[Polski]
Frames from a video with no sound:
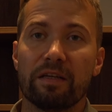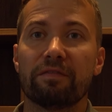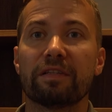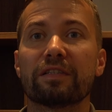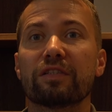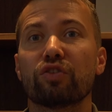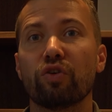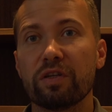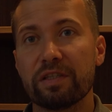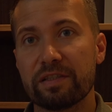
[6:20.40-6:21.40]
Więc
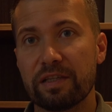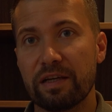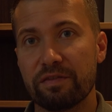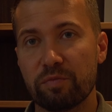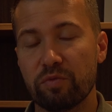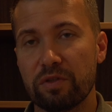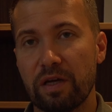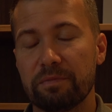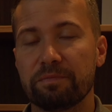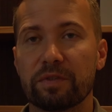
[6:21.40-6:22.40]
to jest cecha
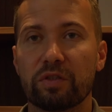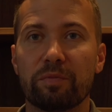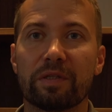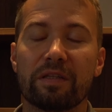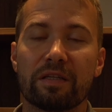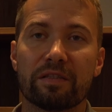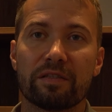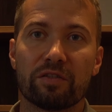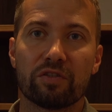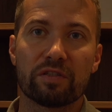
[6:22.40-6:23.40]
wspólna kobiet
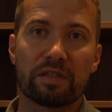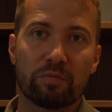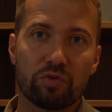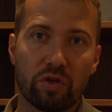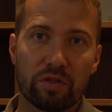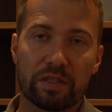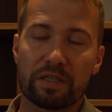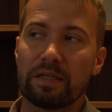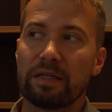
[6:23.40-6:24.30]
narcystycznych zaburzonych.